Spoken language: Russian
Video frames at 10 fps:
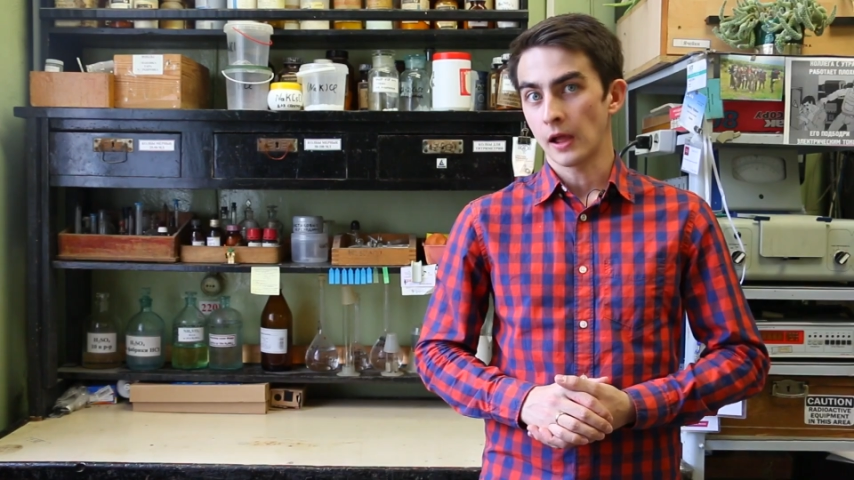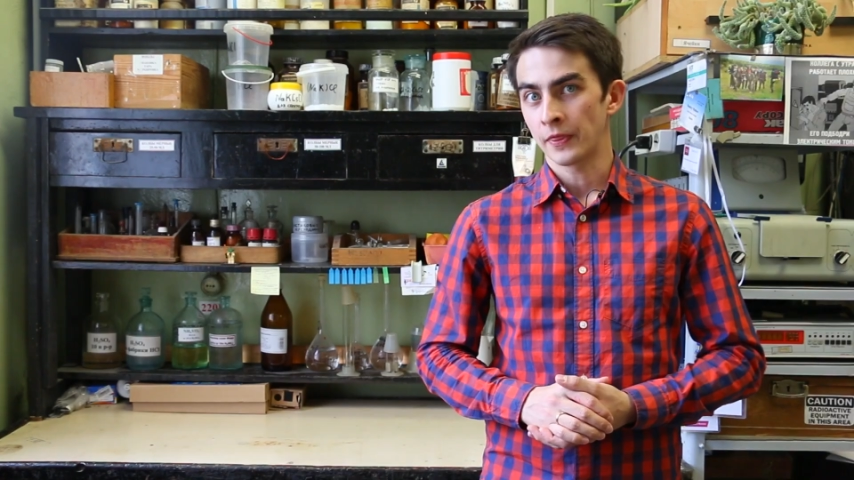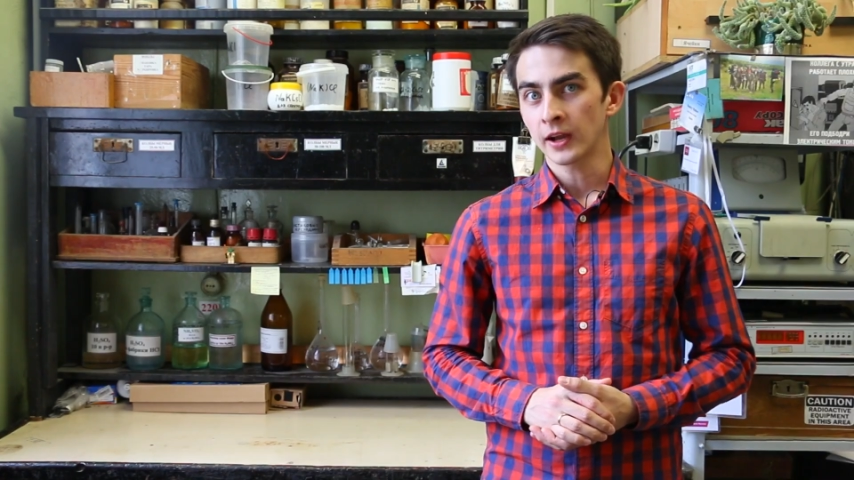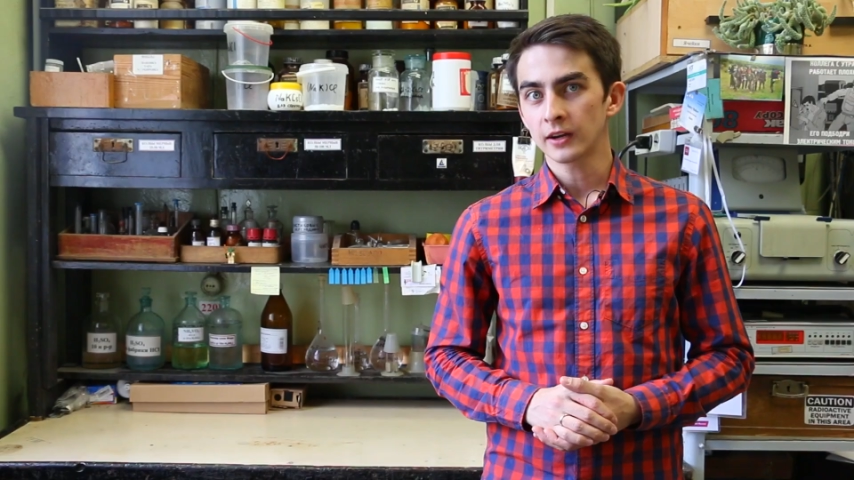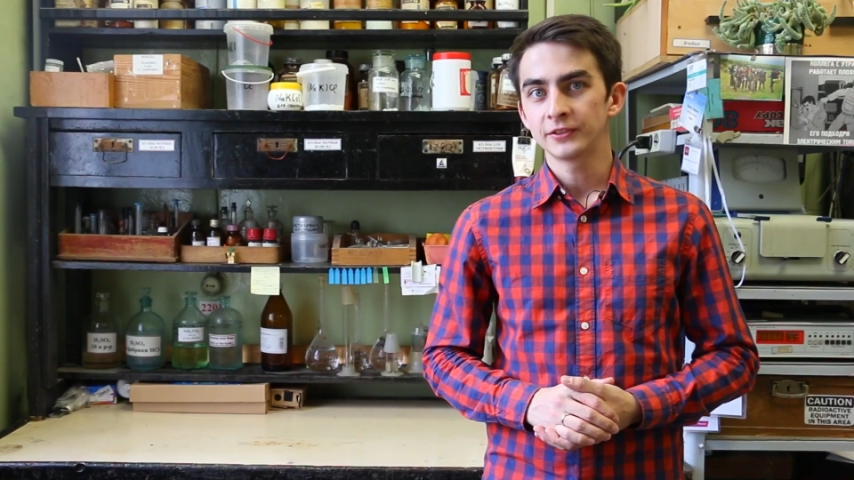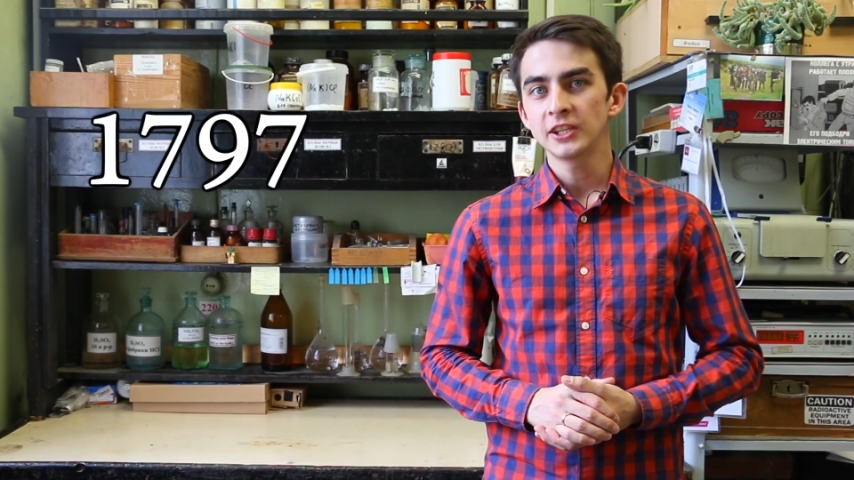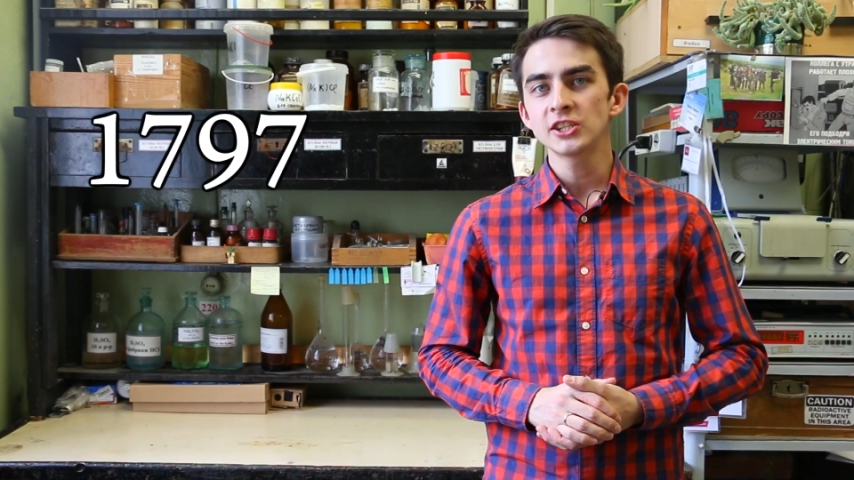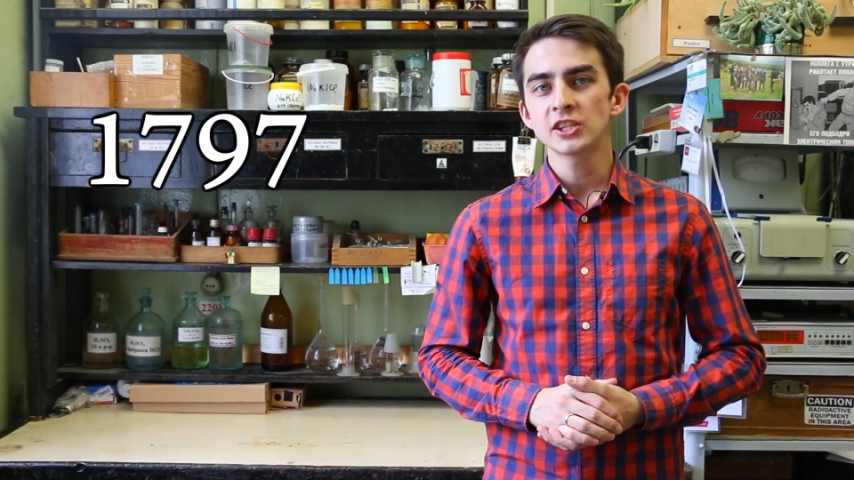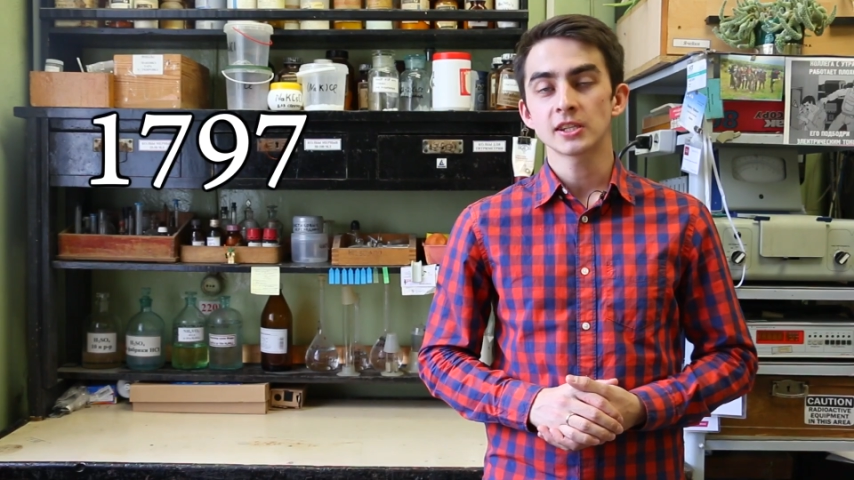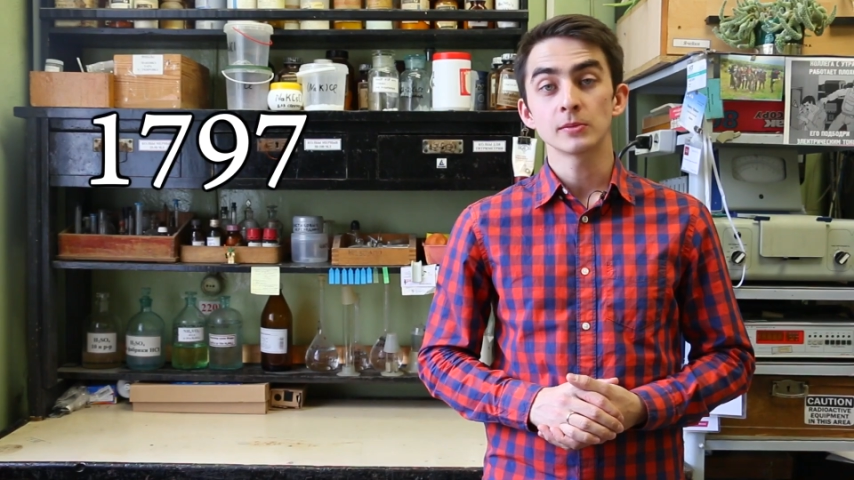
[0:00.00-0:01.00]
Однако в
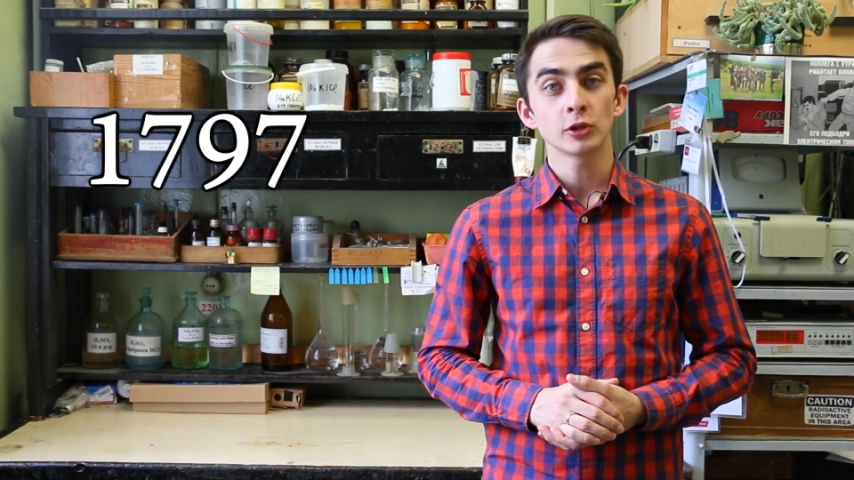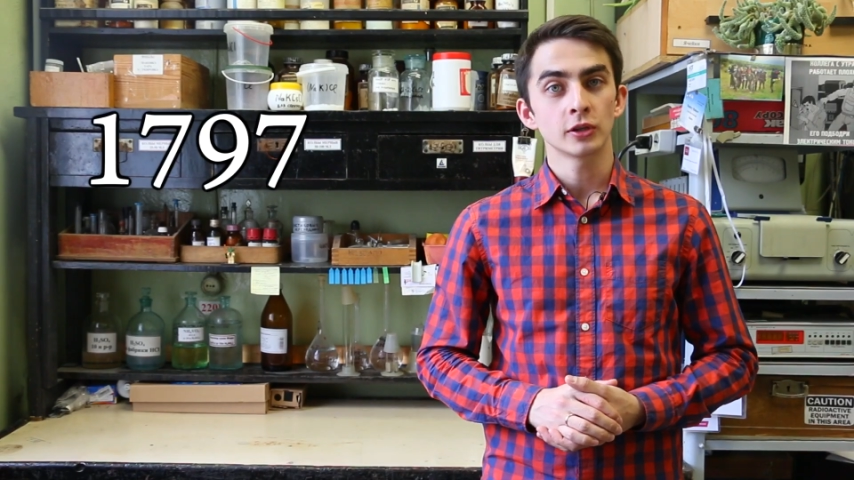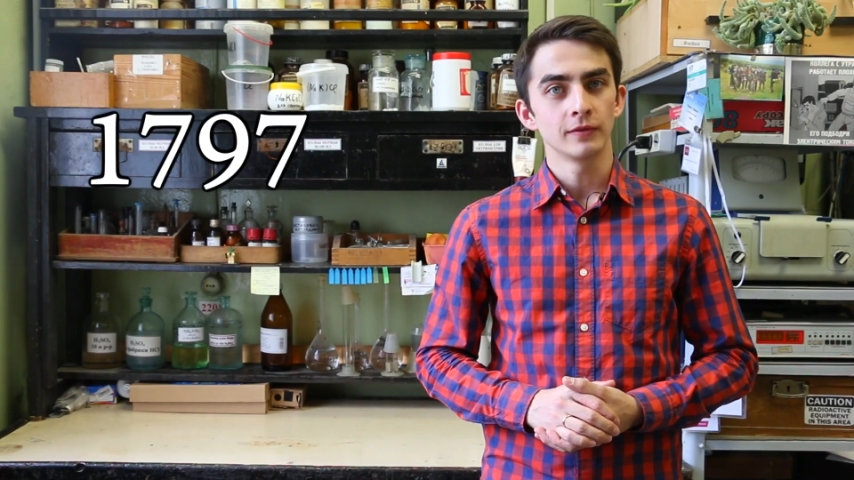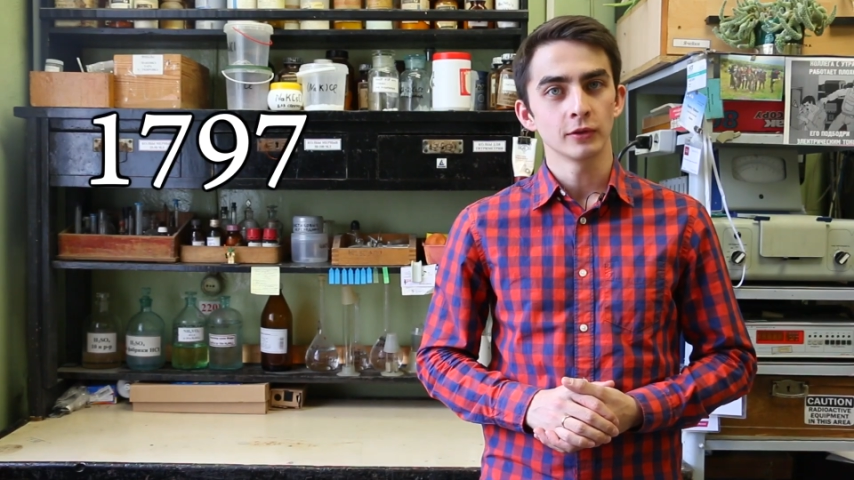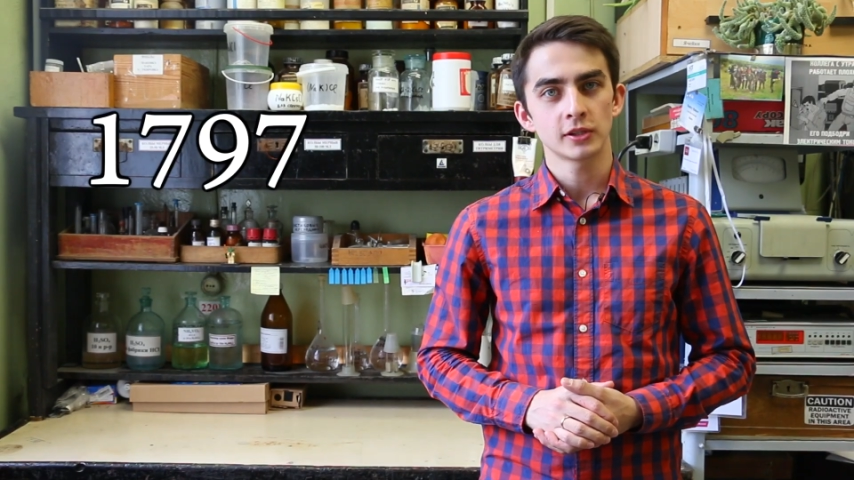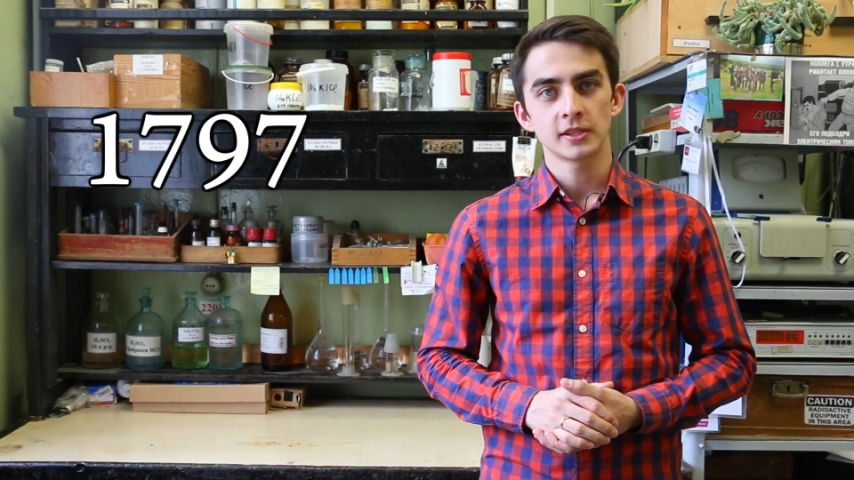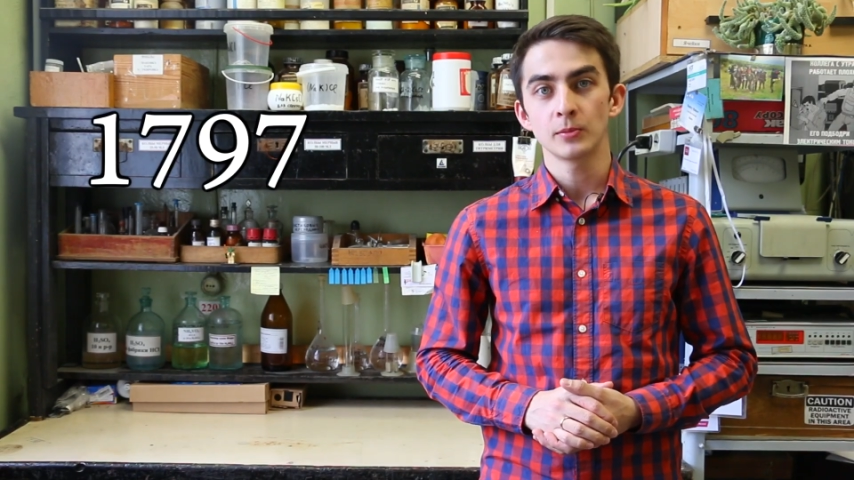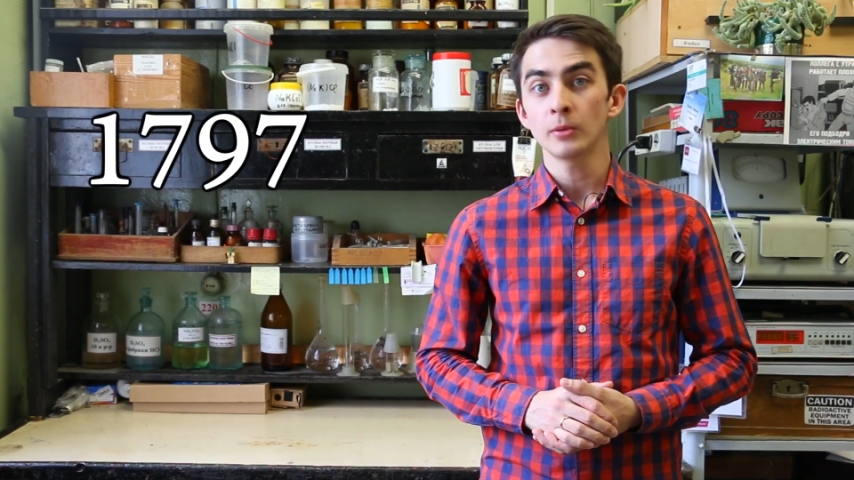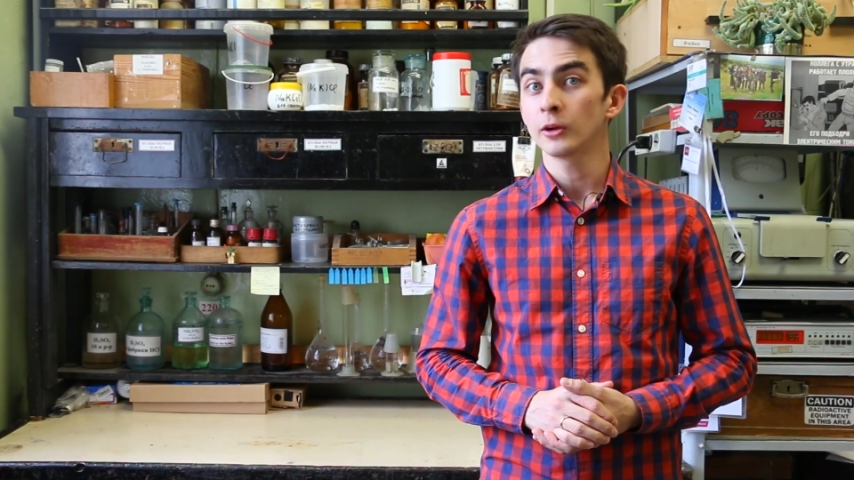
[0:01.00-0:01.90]
1797